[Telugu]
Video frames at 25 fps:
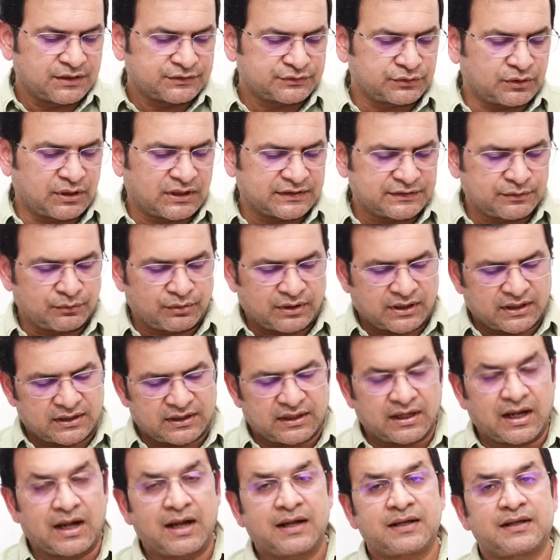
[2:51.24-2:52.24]
సో అది
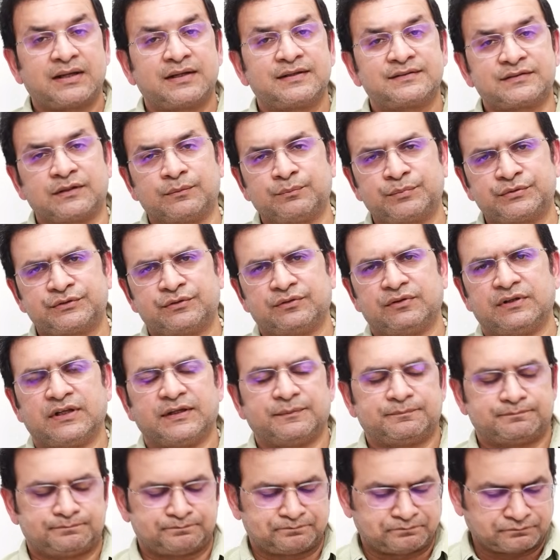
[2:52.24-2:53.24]
ఒకటి ఆకలి
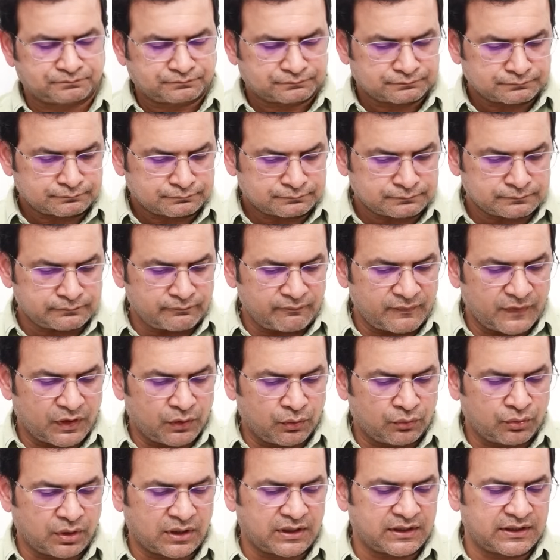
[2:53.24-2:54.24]
చంపుతుంది
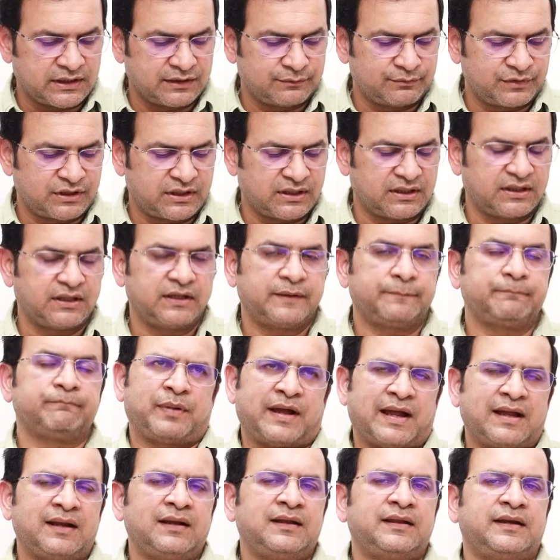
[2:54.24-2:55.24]
ఇంకొకటి ఏమిటి
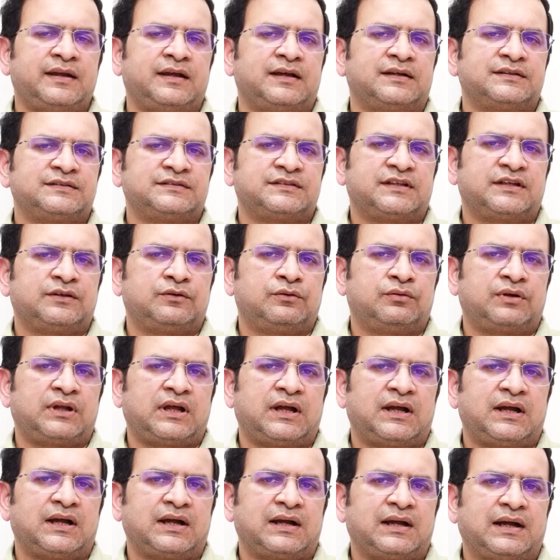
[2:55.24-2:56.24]
ప్యాంక్రియాస్కి
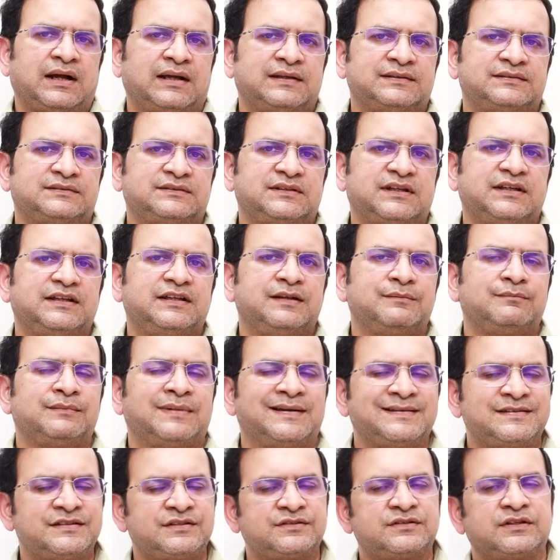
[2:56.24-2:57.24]
కూడా కాస్త ఇది
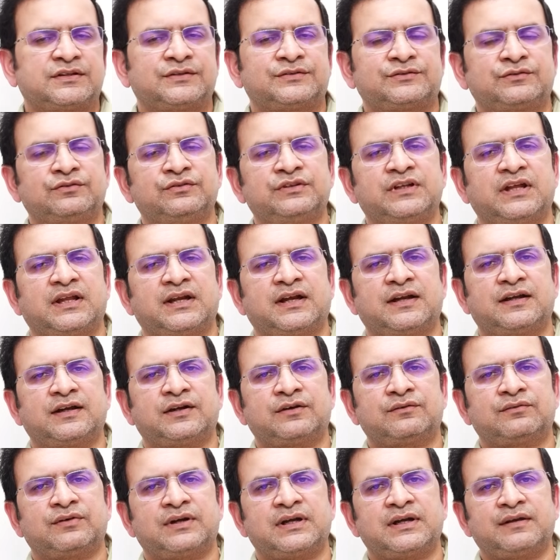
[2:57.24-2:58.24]
మంచి చేస్తుంది
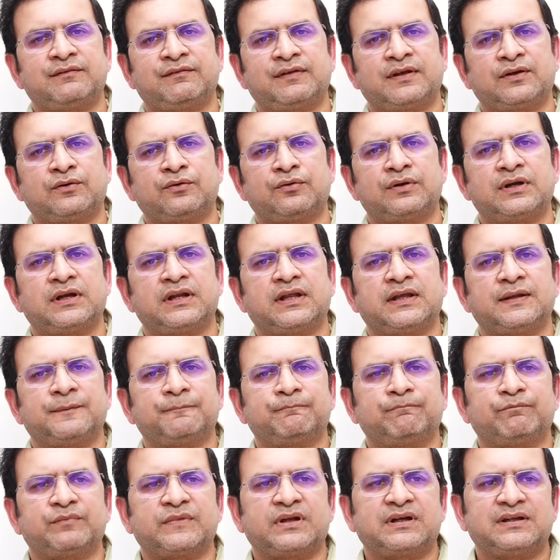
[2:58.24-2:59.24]
అనేటటువంటివి కొన్ని
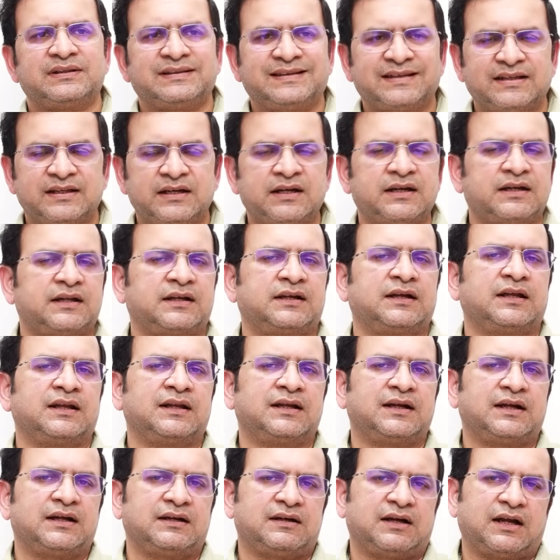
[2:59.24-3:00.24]

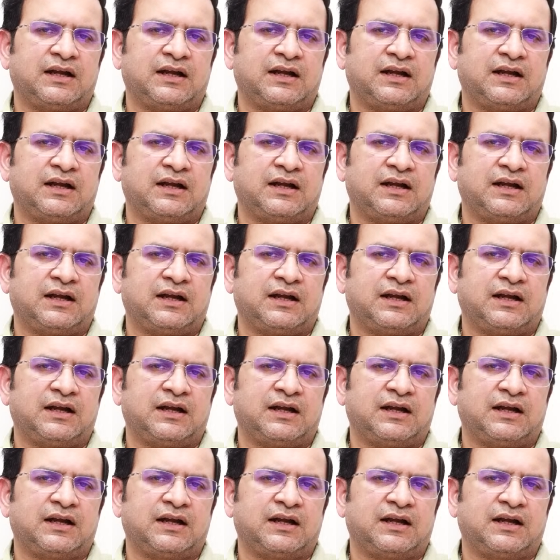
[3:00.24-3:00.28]
థియరిటికల్గా